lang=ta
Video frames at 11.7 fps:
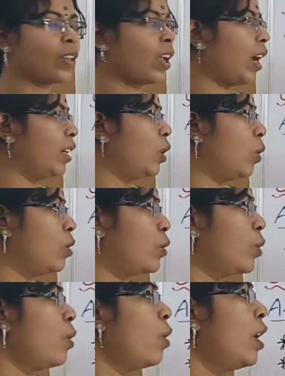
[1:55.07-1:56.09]
அண்ட்
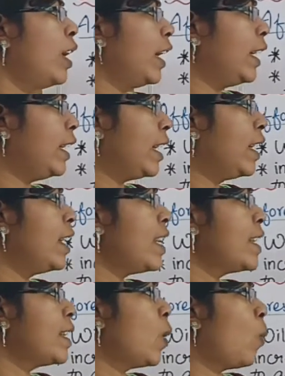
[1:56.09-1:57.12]
ஆல்சோ இட்
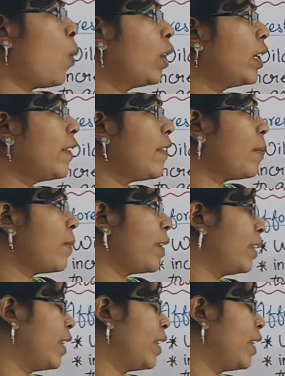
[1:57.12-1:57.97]
இன்க்ரீஸ் த வாட்டர் வேப்பர் இன் த